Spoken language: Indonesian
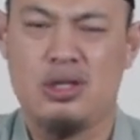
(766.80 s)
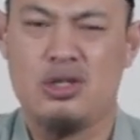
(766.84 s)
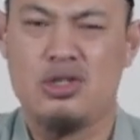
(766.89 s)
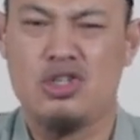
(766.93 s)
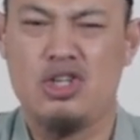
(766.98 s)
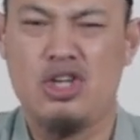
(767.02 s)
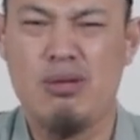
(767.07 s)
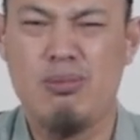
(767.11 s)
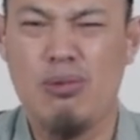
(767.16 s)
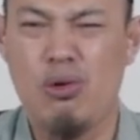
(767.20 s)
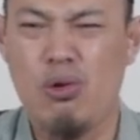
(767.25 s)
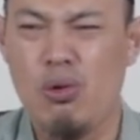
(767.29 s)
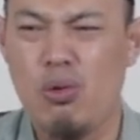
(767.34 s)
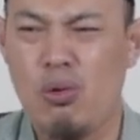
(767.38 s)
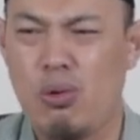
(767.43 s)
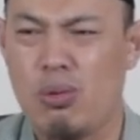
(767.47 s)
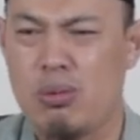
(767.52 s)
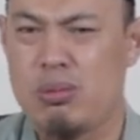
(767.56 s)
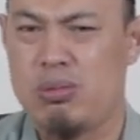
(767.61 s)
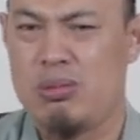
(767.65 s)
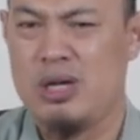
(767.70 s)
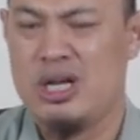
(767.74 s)

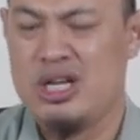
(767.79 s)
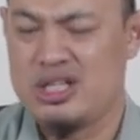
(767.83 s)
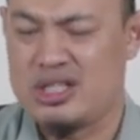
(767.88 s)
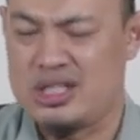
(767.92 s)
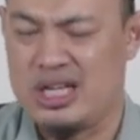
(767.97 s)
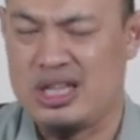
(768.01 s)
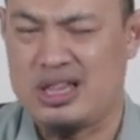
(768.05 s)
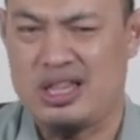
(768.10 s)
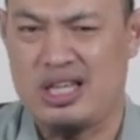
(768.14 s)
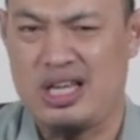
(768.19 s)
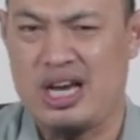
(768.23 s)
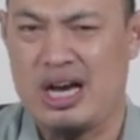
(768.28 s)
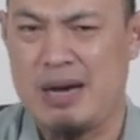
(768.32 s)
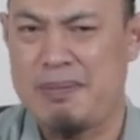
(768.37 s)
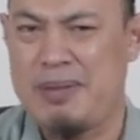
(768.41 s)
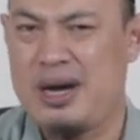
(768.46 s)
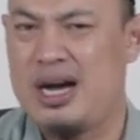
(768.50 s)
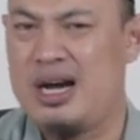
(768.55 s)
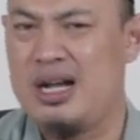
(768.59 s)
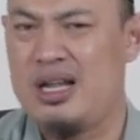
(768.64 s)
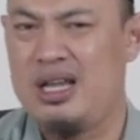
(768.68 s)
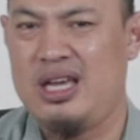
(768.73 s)
Sibuk
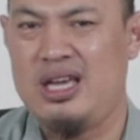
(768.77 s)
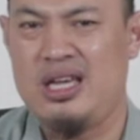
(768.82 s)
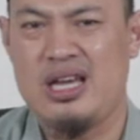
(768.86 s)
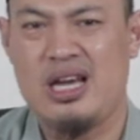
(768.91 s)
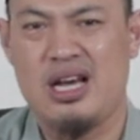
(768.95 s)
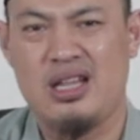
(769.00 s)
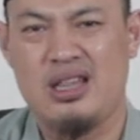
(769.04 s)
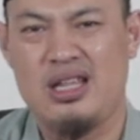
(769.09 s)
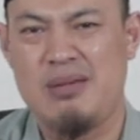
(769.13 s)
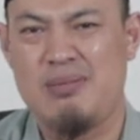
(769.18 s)
setiap hari yang